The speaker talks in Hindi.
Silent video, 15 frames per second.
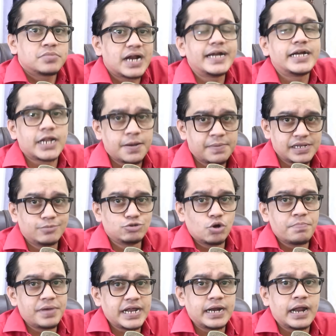राइटर है मतलब
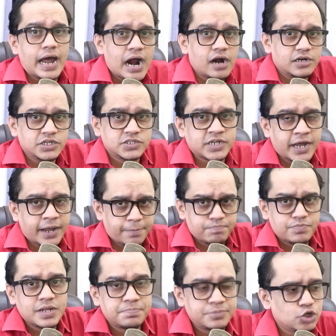जो मेन आर्टिस्ट हैं
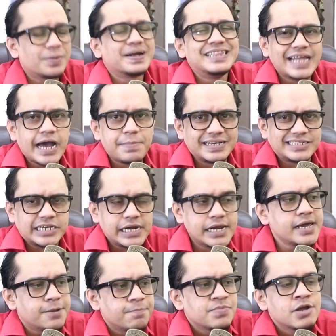जो बंदा है
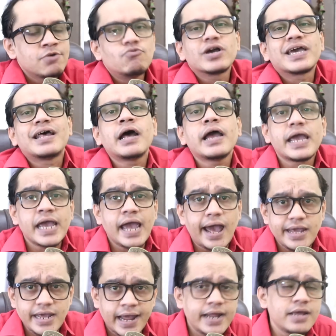बेसिकली वो कह रहा है
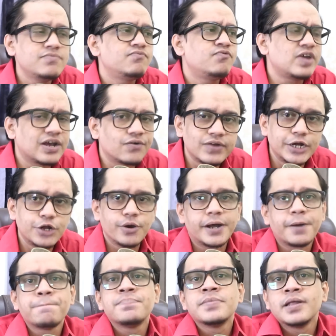एआई है फेक वीडियो
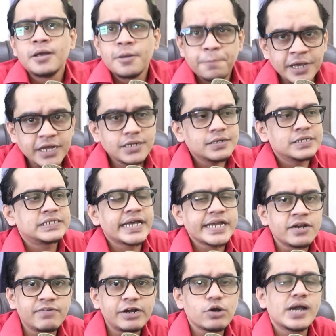है फिर
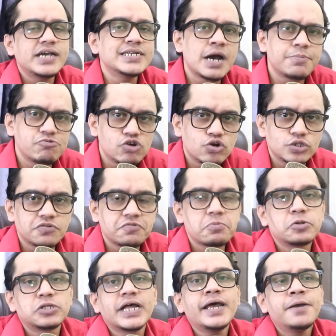सेकेंड वीडियो आई जहाँ पे वो रोते
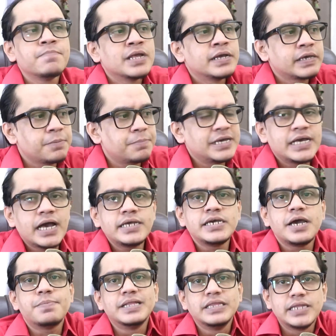हुए बोलता है कि भैया
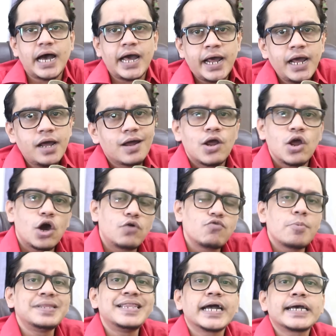ये बंदा है और
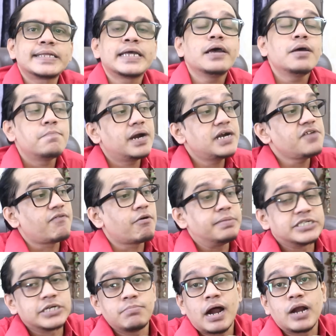वो बंदा कहता है मैं
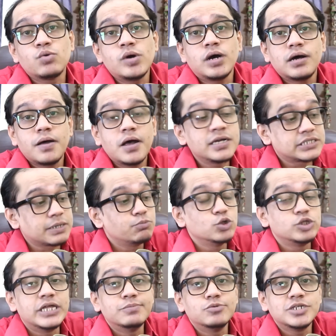डिफॉर्मेशन मार दूंगा
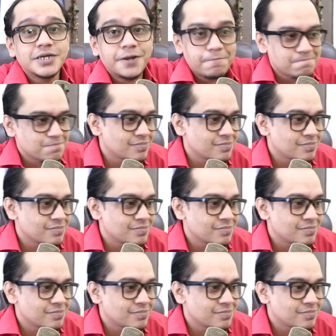सबूत दे मुझे